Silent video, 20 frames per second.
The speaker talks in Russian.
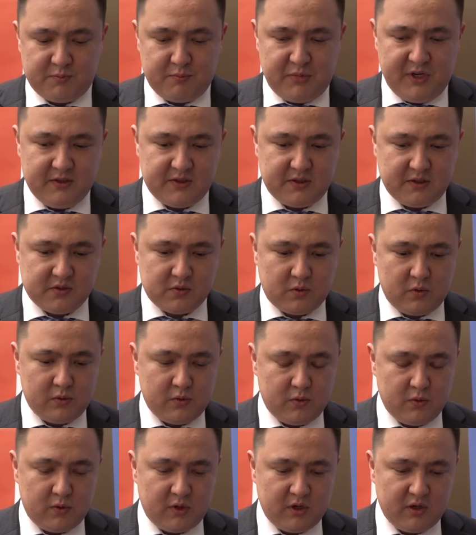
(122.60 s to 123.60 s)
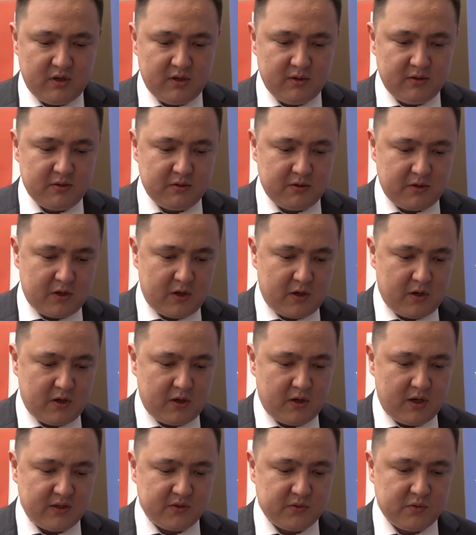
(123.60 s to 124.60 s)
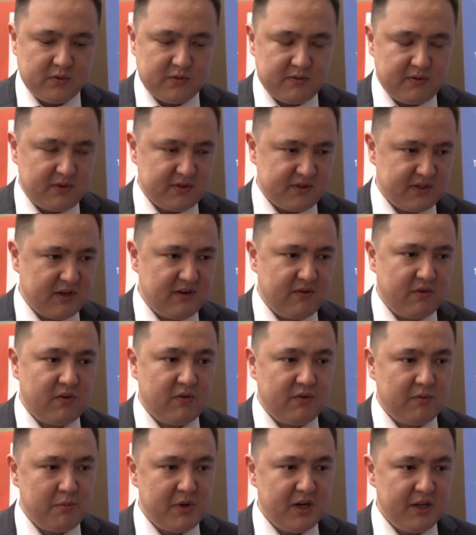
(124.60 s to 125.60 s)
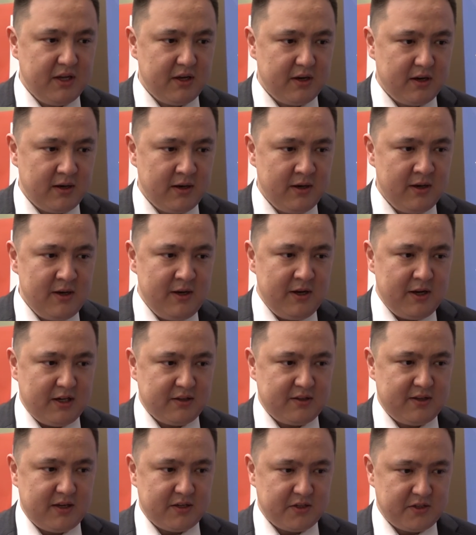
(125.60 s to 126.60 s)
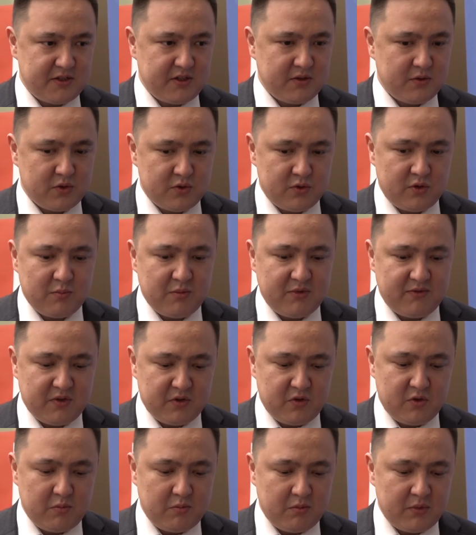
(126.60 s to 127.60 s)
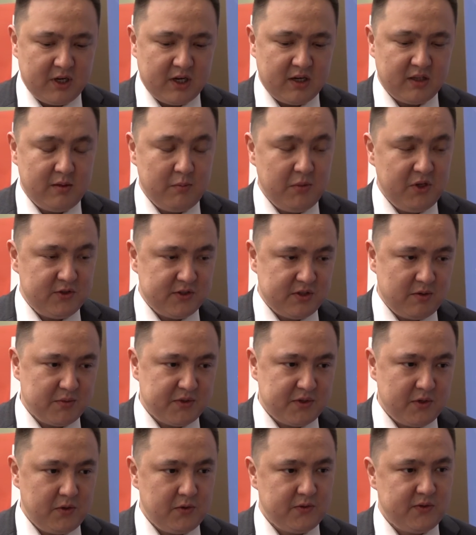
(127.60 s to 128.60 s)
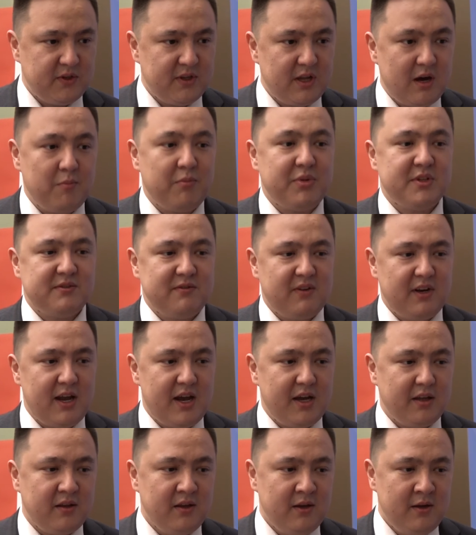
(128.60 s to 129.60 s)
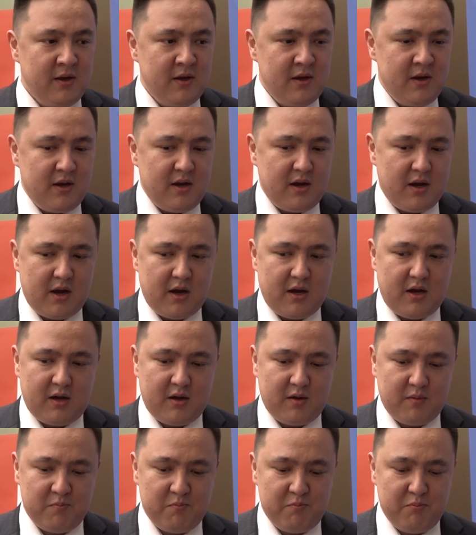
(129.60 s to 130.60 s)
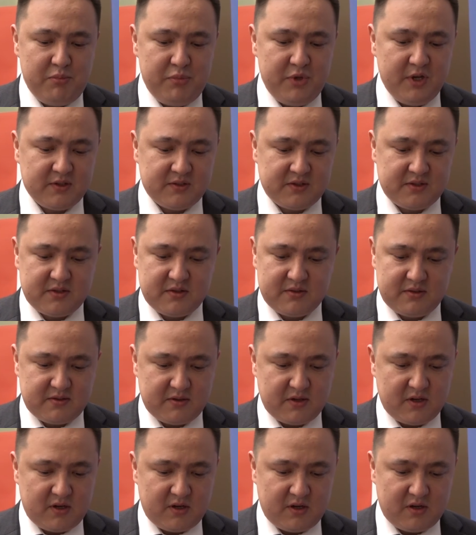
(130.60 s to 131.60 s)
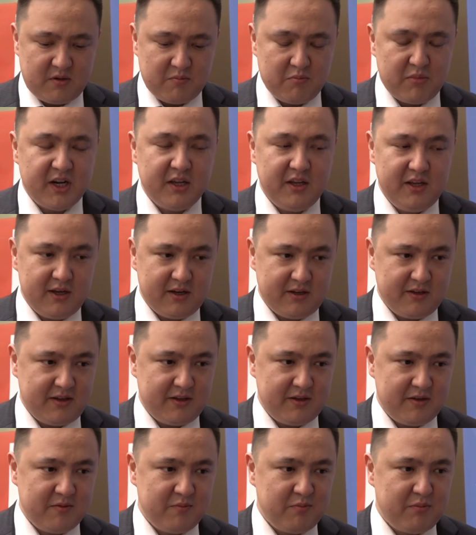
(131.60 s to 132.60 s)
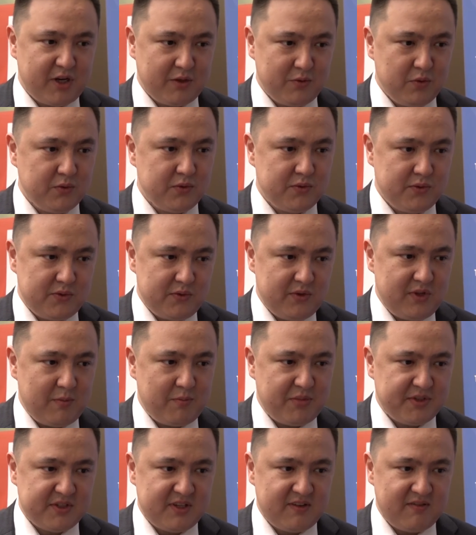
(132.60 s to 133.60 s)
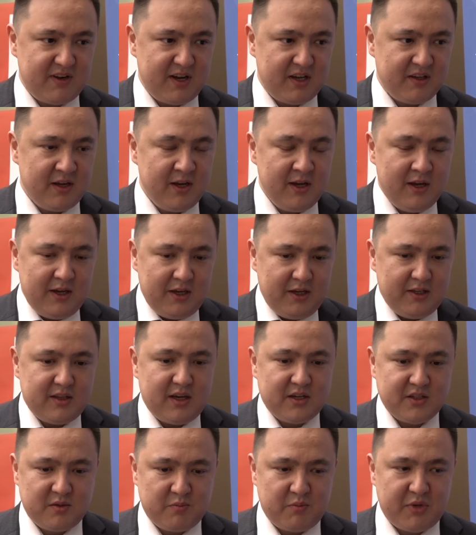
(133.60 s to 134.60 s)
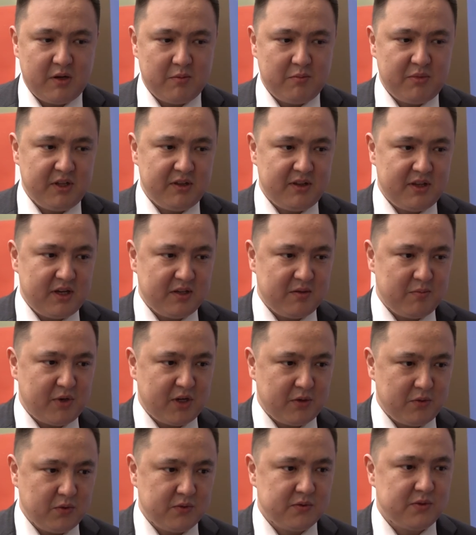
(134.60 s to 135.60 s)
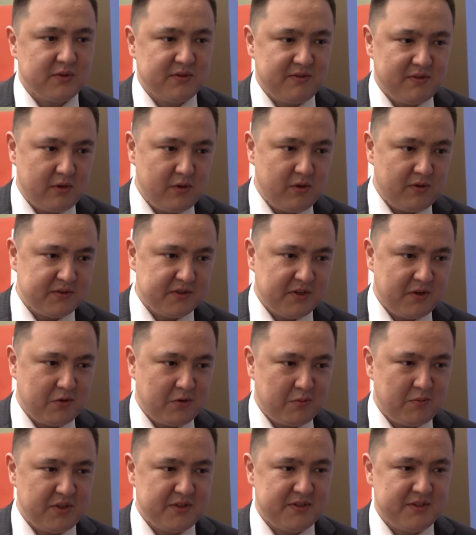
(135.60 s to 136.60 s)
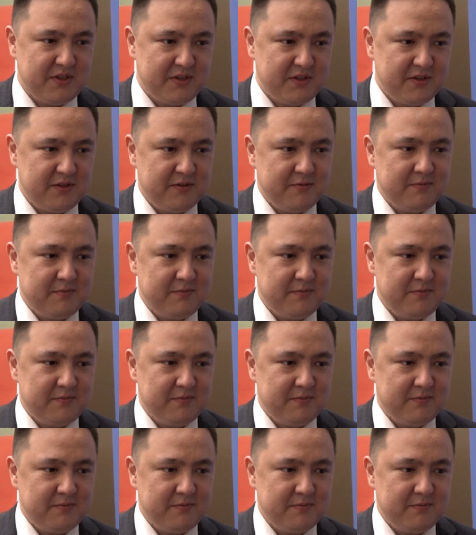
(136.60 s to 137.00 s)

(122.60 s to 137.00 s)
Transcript: близость культуры, э, отсутствие языкового барьера, а также то, что мы в одном экономическом союзе, нам позволяет э, безбарьерно э, продукцию сюда поставлять и также приобретать продукцию Свердловской области.